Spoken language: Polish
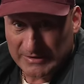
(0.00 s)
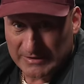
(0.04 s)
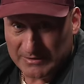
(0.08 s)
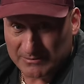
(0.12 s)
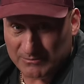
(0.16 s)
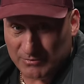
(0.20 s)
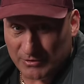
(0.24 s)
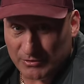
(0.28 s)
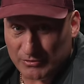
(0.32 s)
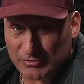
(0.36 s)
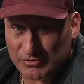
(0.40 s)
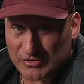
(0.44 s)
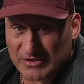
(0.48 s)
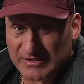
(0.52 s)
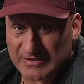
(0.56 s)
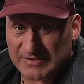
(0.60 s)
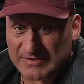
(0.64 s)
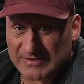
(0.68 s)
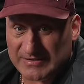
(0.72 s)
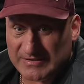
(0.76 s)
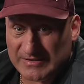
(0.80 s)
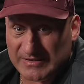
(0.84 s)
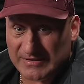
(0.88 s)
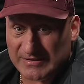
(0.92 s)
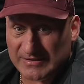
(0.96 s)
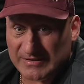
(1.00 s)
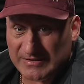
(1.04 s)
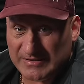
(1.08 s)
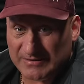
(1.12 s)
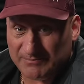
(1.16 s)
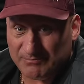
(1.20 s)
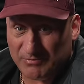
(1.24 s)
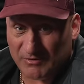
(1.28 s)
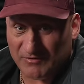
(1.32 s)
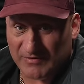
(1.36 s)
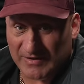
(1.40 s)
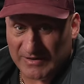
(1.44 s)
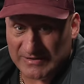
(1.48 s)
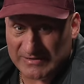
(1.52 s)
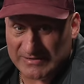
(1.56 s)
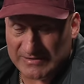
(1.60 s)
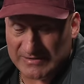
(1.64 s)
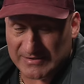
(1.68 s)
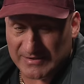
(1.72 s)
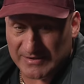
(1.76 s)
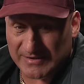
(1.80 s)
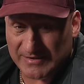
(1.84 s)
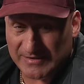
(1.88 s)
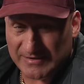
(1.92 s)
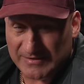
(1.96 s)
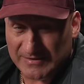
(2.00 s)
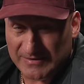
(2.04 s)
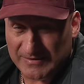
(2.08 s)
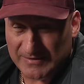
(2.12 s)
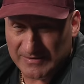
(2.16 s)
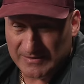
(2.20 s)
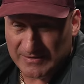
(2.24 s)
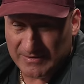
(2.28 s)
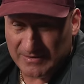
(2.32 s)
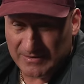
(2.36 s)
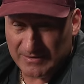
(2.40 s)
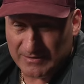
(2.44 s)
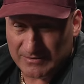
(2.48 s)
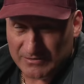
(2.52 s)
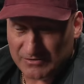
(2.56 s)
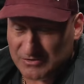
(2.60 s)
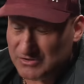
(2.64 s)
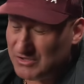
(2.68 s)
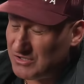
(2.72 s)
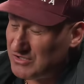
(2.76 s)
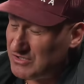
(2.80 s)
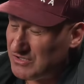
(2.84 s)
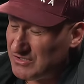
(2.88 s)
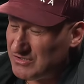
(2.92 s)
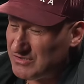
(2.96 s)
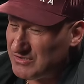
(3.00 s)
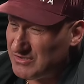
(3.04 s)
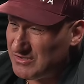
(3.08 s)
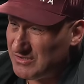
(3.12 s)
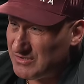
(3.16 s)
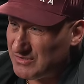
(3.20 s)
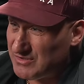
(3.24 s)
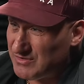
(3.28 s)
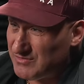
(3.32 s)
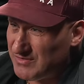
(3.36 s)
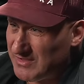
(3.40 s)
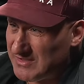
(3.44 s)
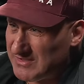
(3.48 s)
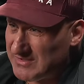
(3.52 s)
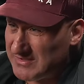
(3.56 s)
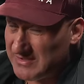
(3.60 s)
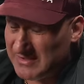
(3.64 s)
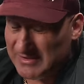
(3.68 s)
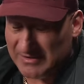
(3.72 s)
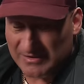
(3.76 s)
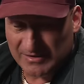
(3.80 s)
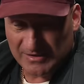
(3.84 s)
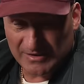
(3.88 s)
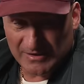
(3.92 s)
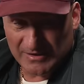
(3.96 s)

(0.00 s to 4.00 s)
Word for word: bo już jest e, po walce 10 dni czy więcej